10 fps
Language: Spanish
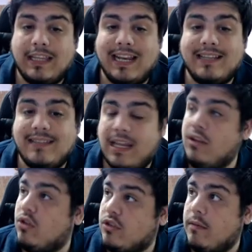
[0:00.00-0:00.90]

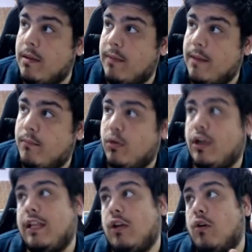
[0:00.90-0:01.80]
300 MP,
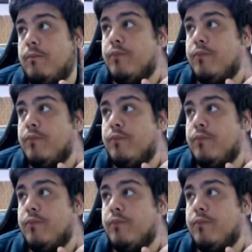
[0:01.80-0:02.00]
porque tengo